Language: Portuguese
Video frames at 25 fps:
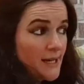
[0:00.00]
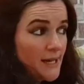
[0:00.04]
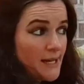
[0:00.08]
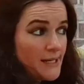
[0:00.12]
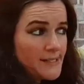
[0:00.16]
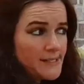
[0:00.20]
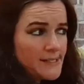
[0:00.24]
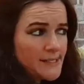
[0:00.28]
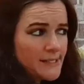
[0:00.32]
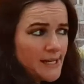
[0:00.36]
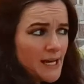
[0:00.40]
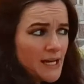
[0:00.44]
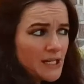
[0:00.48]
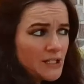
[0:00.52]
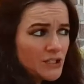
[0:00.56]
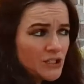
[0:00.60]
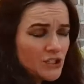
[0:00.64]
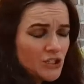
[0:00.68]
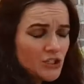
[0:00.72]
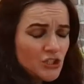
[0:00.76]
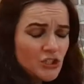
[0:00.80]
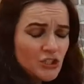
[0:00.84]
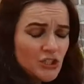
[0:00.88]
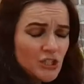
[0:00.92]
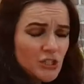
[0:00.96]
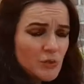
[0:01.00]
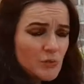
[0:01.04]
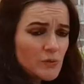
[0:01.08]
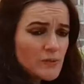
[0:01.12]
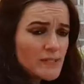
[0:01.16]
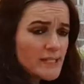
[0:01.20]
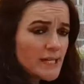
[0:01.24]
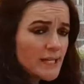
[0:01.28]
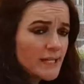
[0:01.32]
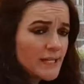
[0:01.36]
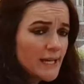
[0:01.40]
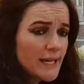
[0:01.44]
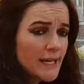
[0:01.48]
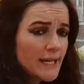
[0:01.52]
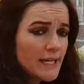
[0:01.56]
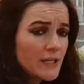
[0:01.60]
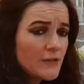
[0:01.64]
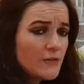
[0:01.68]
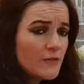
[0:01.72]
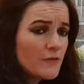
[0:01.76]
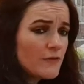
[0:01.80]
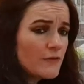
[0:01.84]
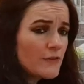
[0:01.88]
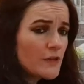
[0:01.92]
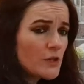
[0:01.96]
A cidade de
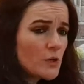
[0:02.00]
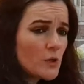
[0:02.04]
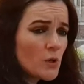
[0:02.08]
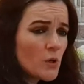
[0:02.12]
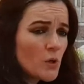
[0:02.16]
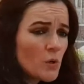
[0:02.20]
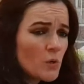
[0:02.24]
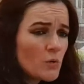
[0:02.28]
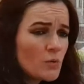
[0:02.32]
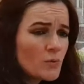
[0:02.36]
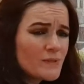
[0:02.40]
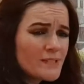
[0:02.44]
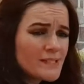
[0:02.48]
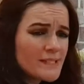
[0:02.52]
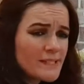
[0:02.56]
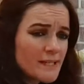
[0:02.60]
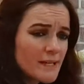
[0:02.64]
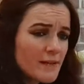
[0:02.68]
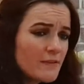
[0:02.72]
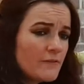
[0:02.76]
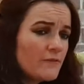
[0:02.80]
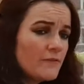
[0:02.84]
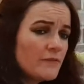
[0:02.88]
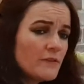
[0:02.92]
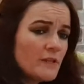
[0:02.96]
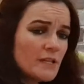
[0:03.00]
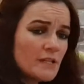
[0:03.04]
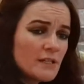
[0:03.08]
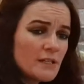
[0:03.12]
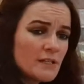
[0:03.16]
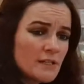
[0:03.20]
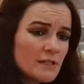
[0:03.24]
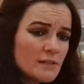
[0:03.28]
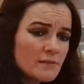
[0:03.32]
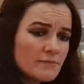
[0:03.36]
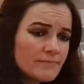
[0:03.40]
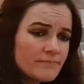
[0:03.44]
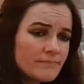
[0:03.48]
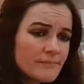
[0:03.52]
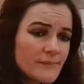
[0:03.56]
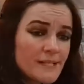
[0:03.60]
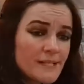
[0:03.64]
Jerusalém ficou sem vida,